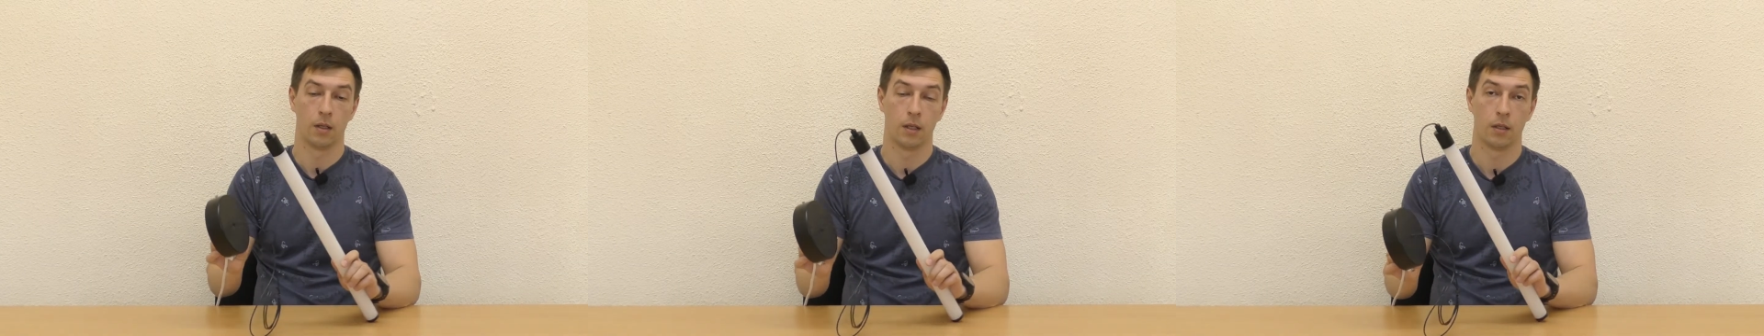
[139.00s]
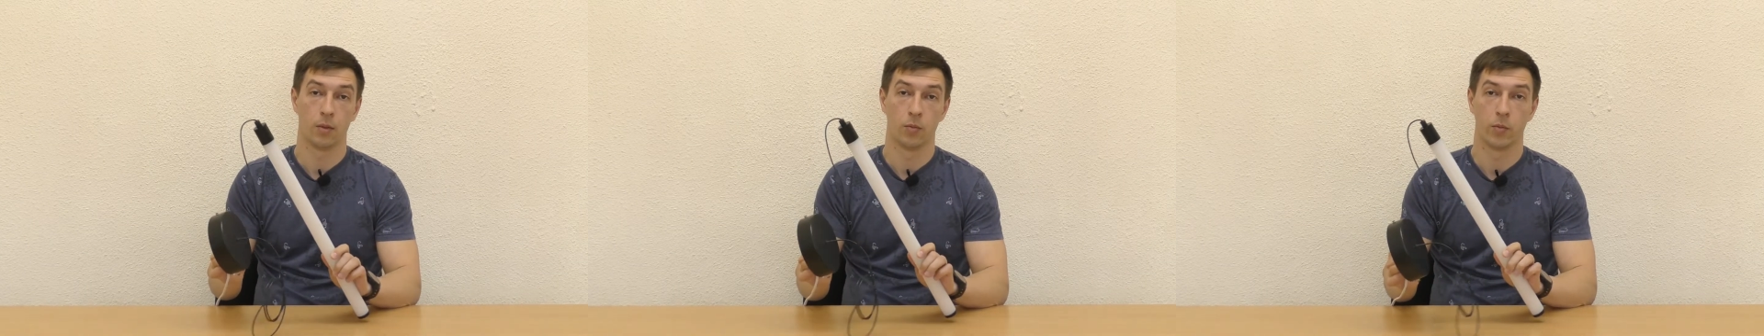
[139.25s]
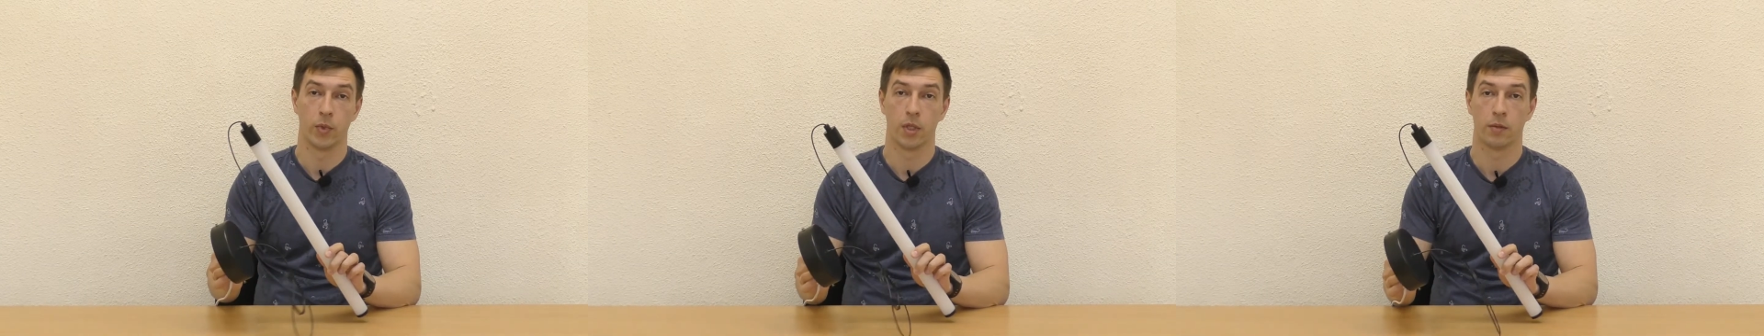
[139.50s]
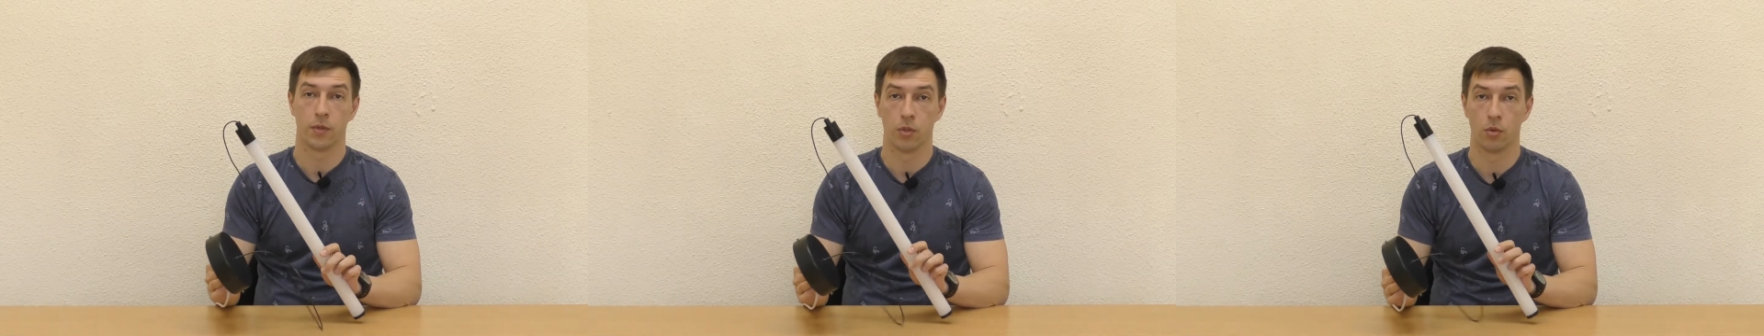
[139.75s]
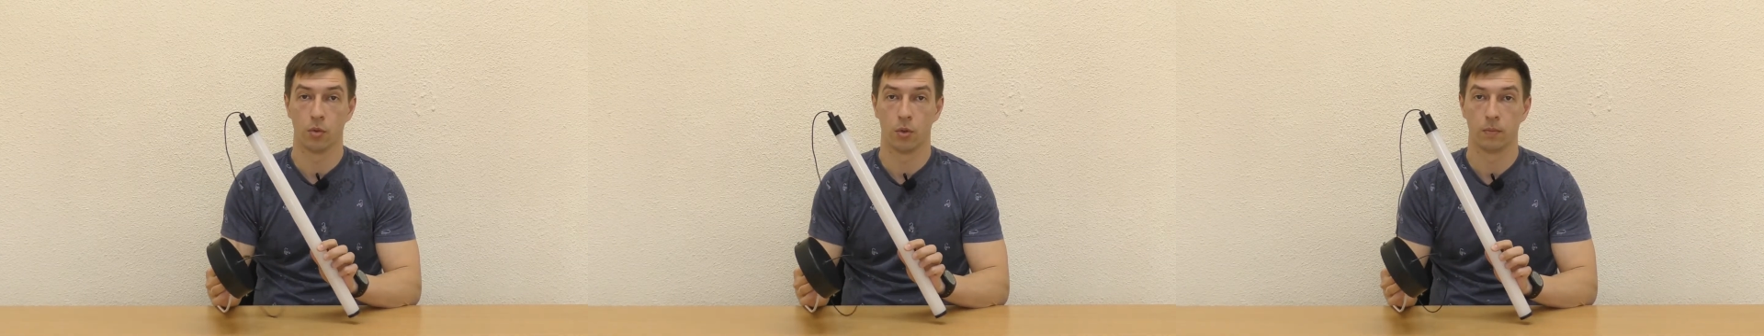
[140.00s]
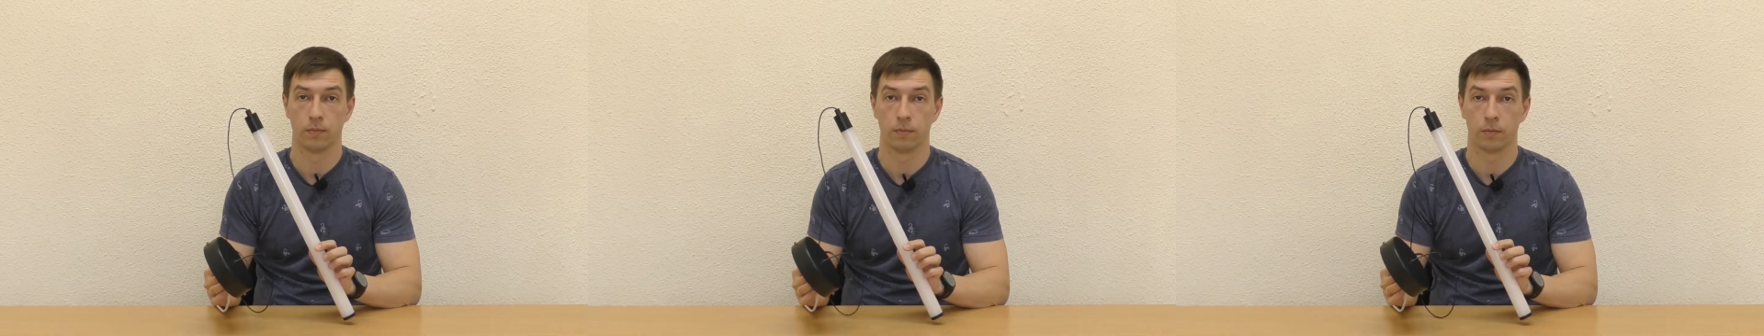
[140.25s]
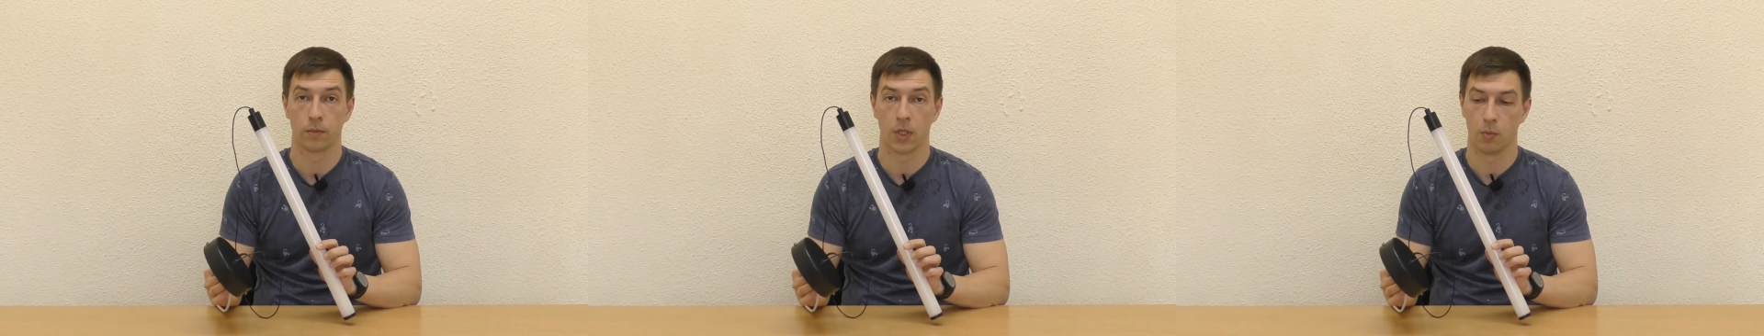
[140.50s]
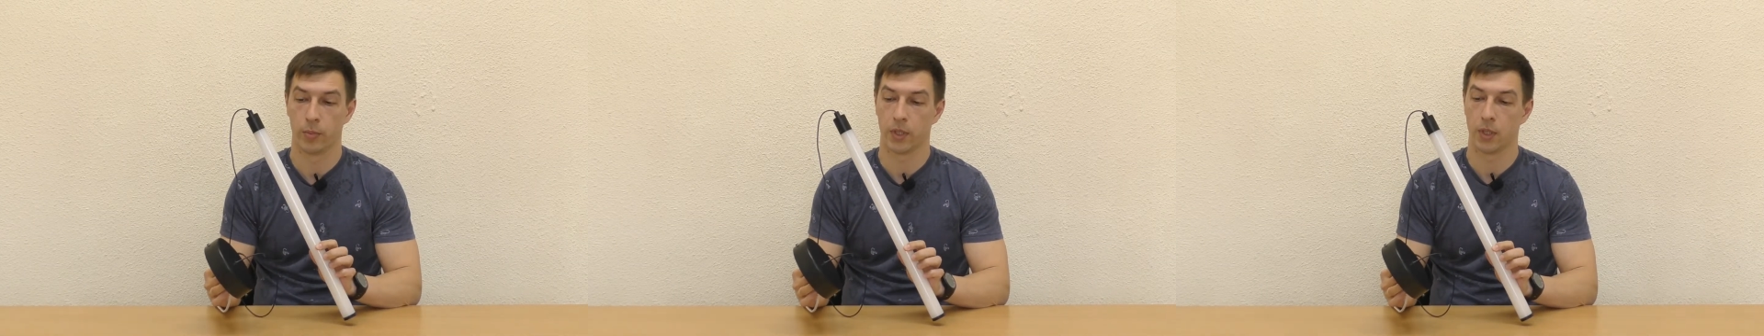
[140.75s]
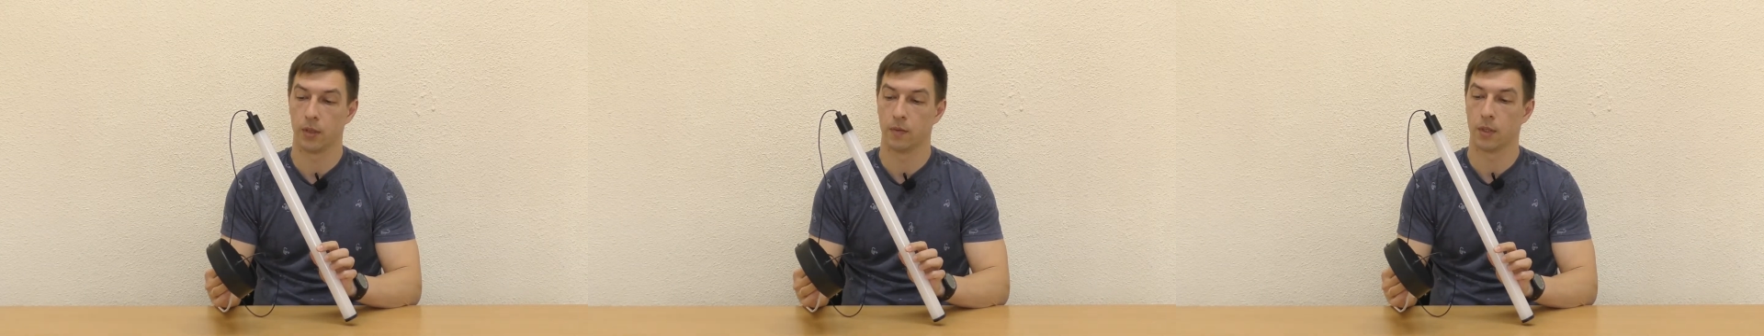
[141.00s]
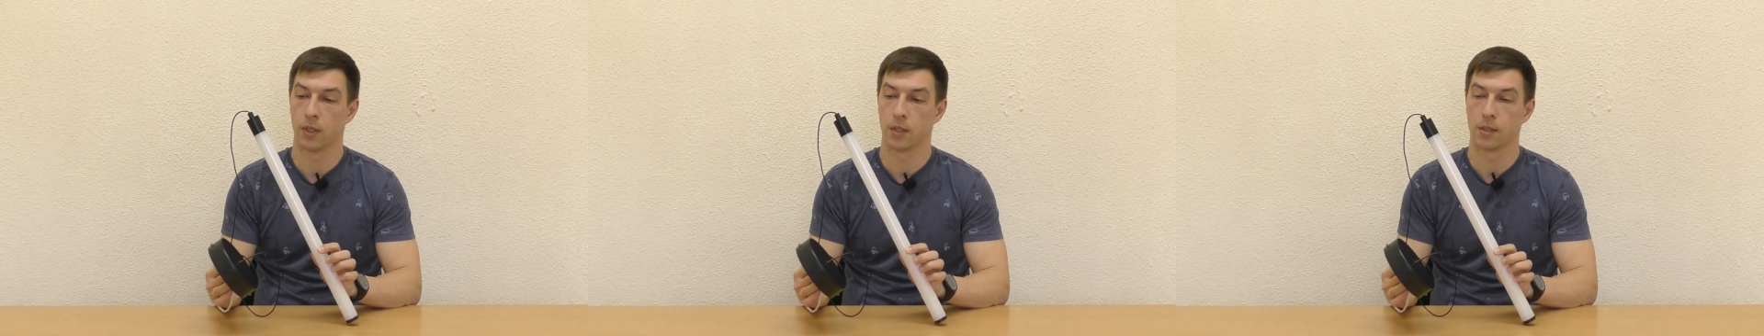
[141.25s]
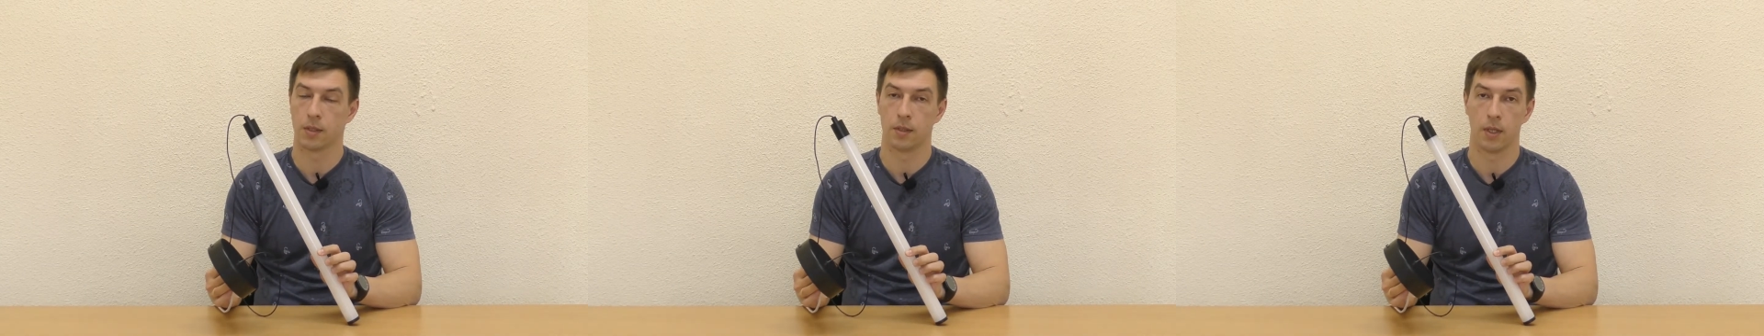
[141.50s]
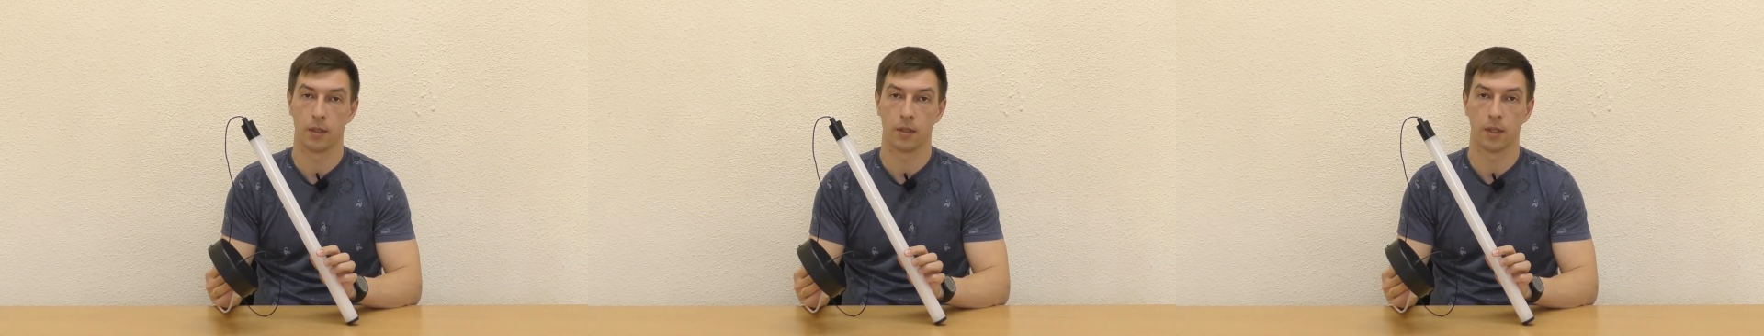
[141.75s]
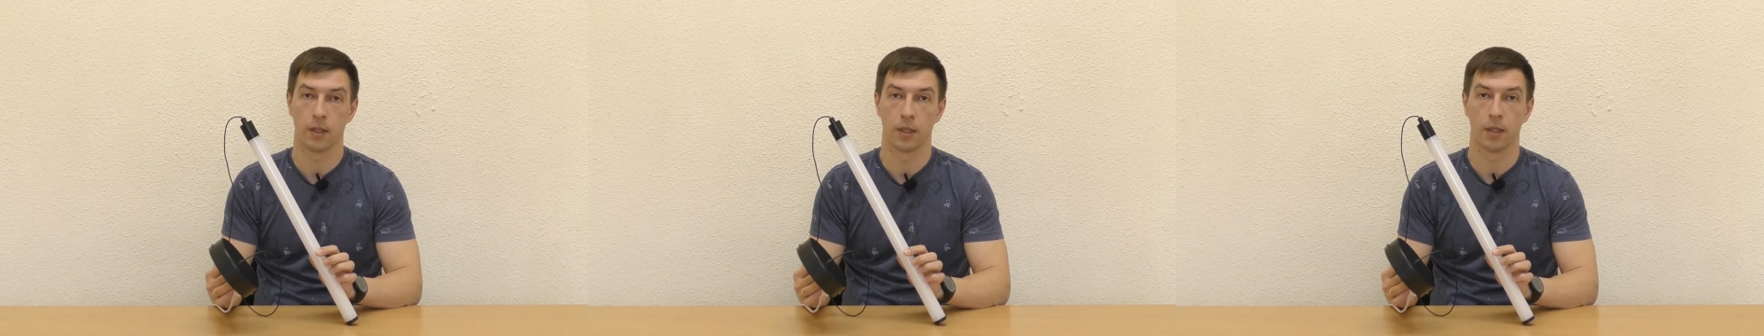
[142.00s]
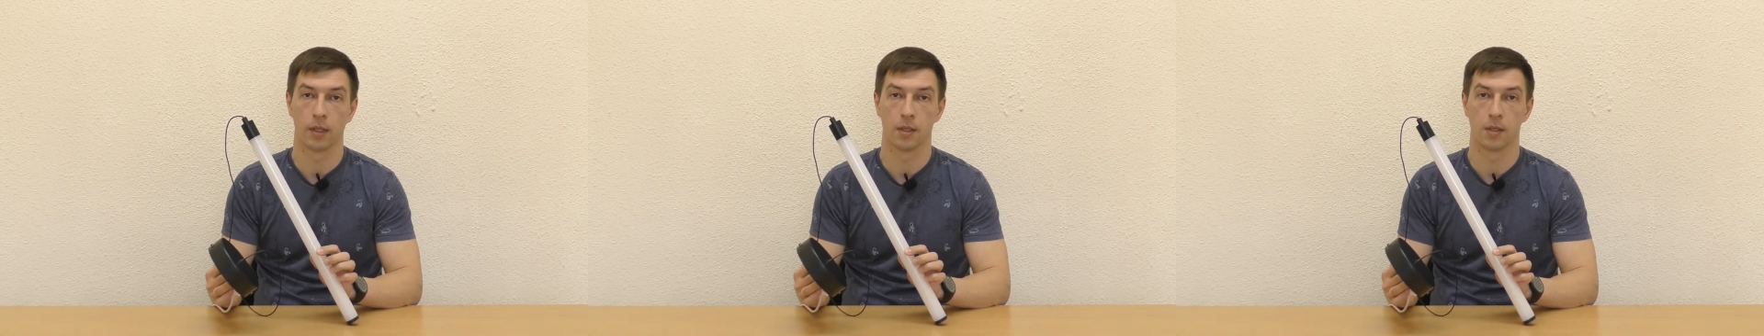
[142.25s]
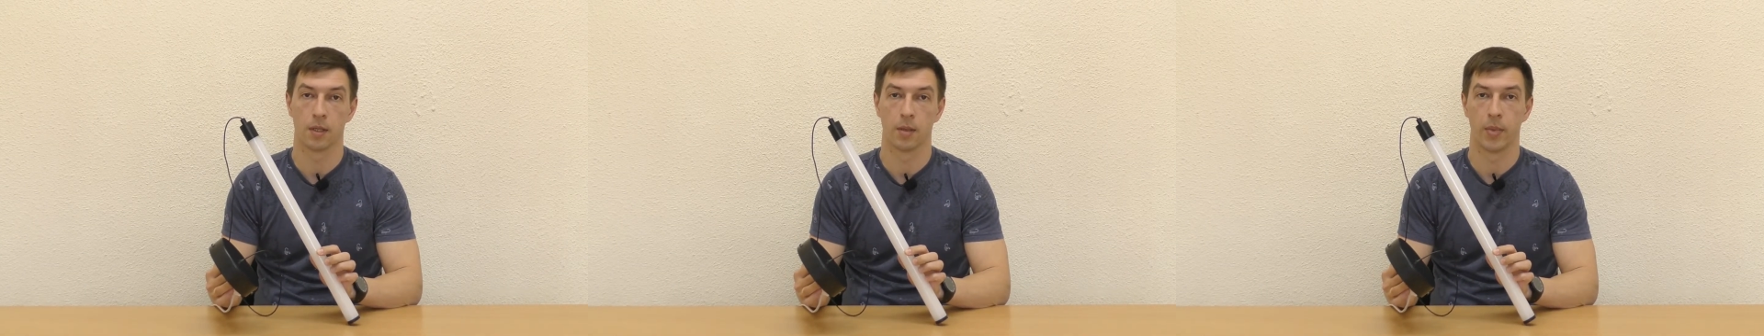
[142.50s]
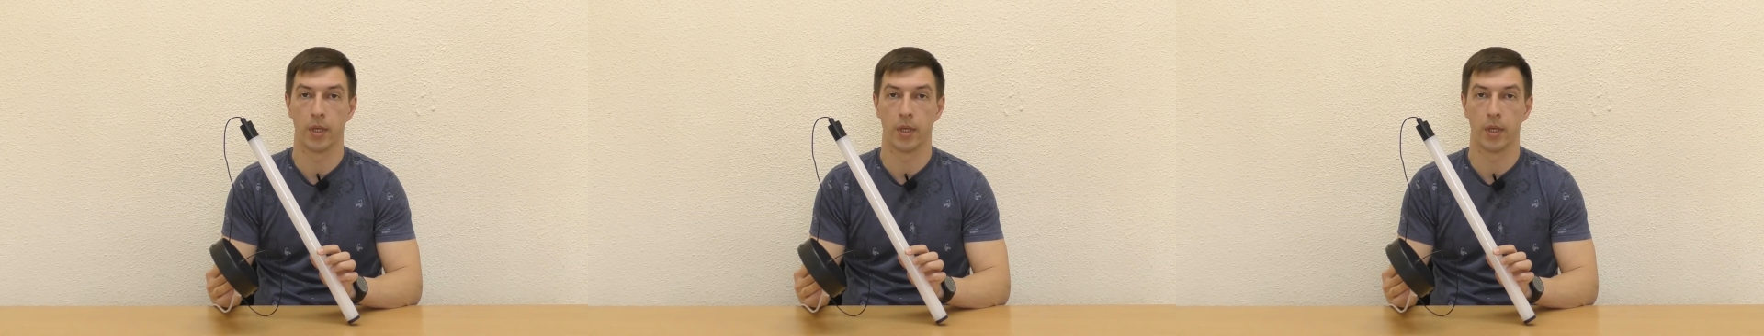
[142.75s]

На этом у меня все. Кому понравилась данная коллекция,